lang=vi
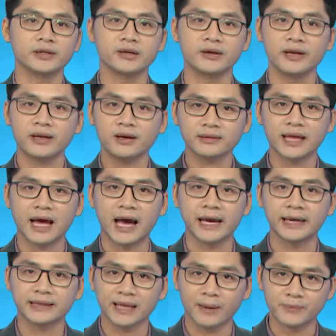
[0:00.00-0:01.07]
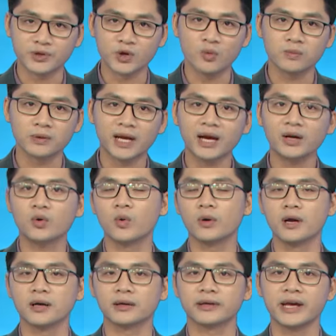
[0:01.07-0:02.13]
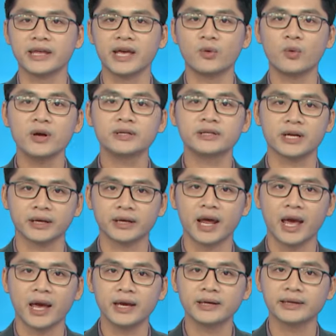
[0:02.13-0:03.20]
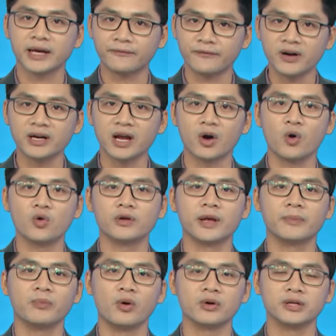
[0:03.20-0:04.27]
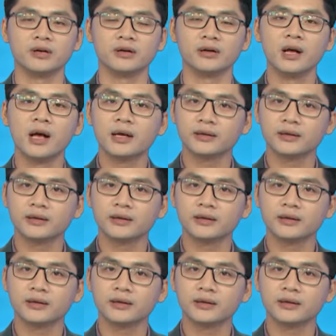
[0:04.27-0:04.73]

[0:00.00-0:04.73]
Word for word: xử lý chất thải tập trung các nguồn lực để giải quyết triệt để các vấn đề ô nhiễm môi trường